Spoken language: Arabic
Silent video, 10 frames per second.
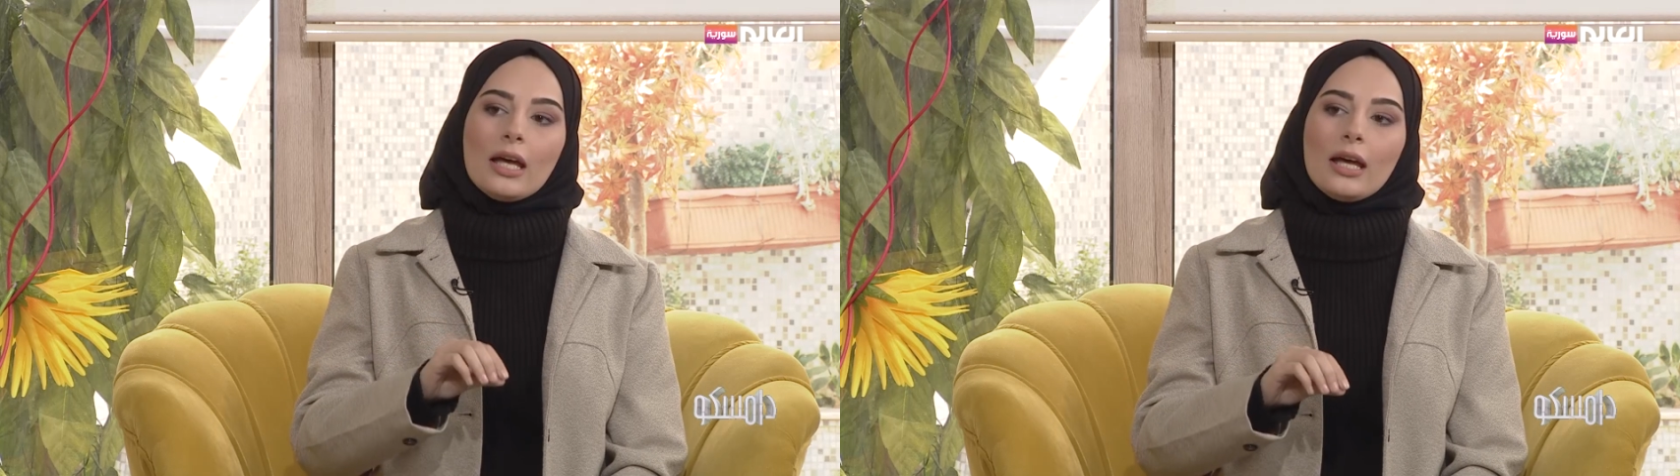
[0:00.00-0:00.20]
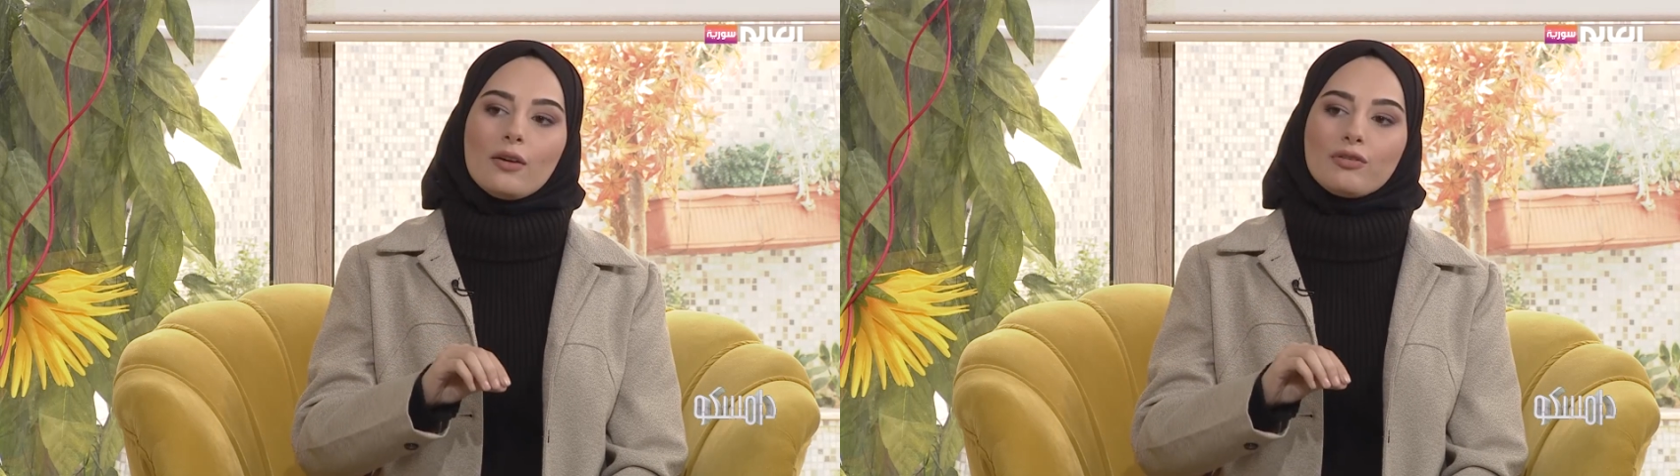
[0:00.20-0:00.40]

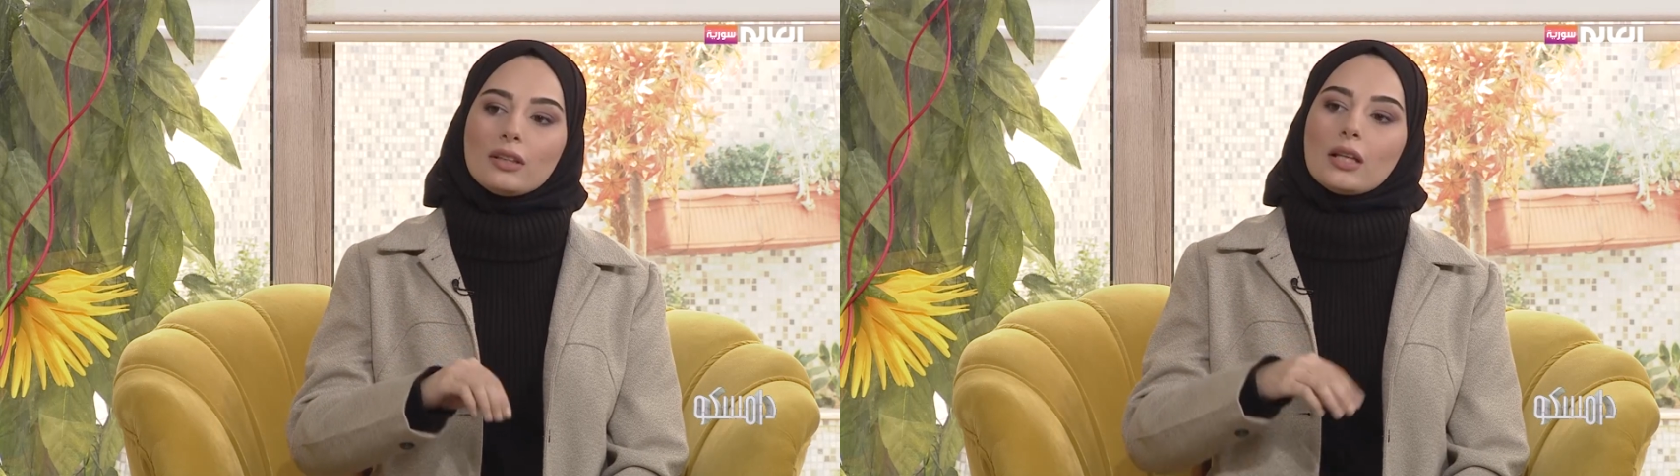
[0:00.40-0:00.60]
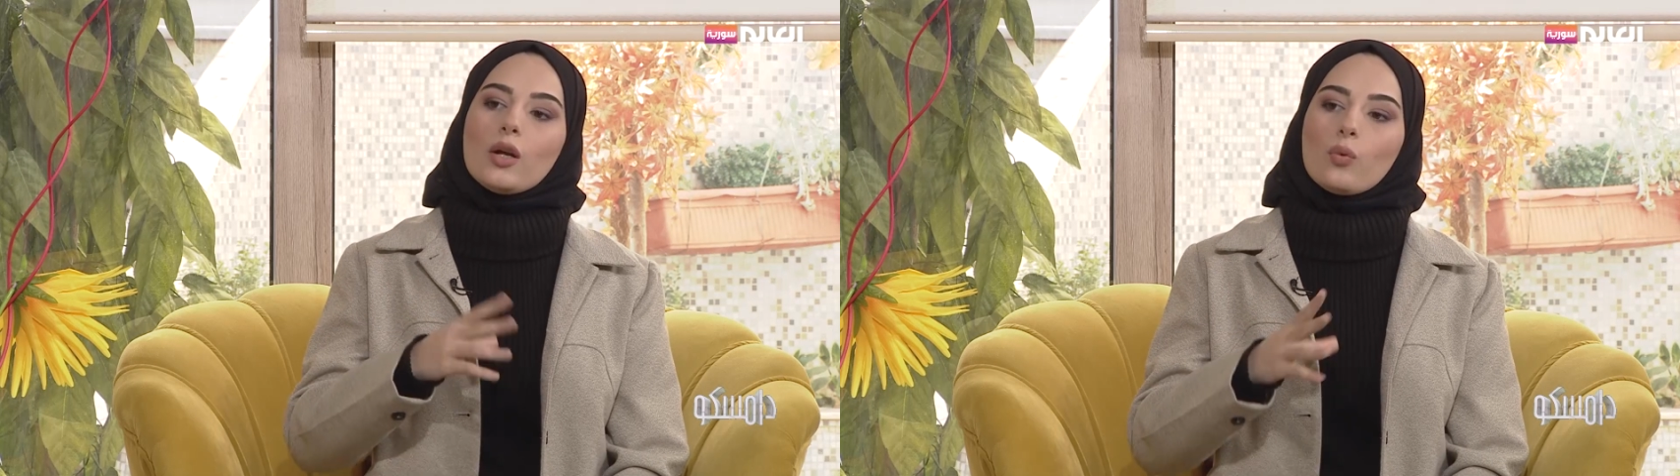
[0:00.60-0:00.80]
آه،
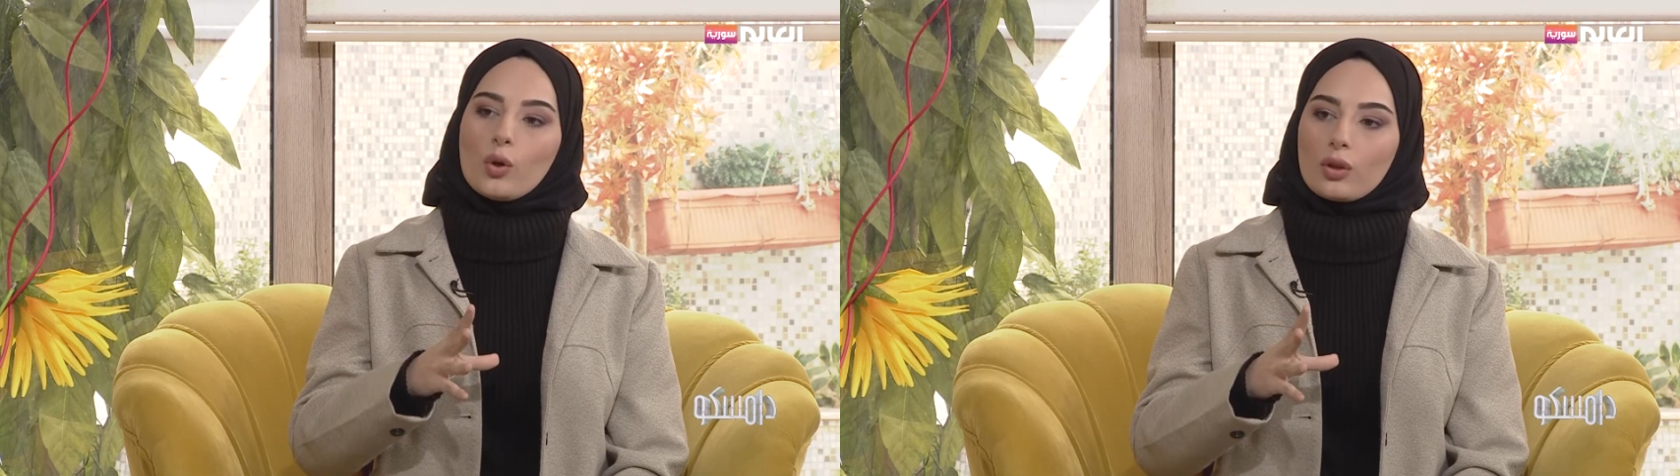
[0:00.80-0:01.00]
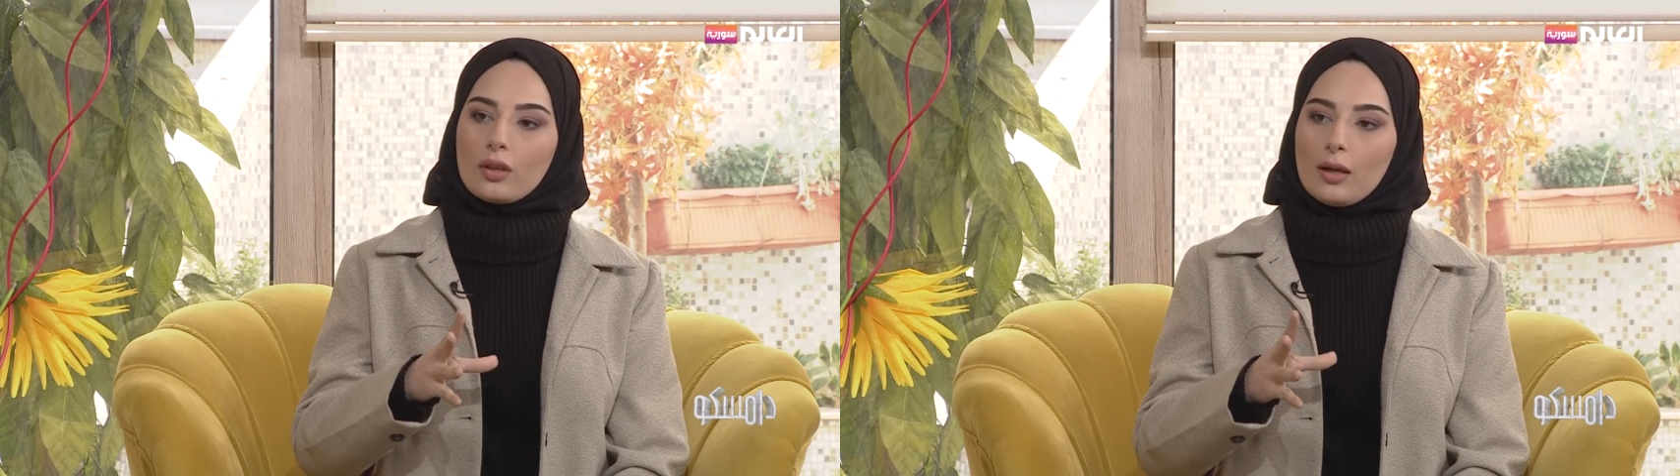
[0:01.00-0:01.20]
في
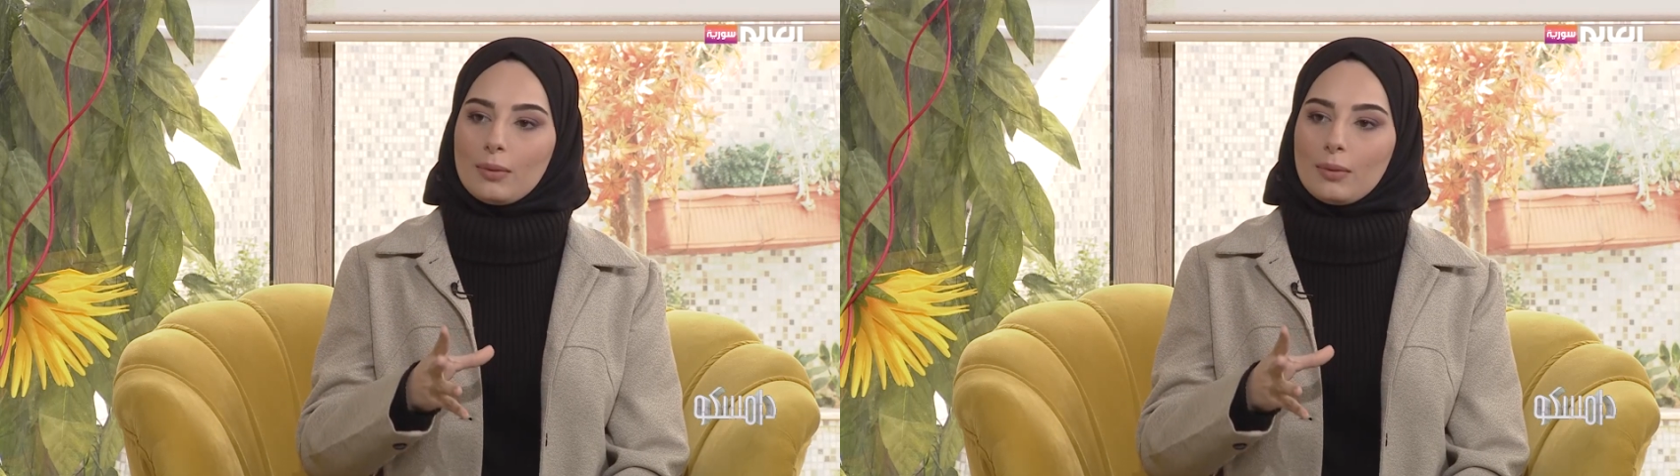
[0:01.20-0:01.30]
تلوث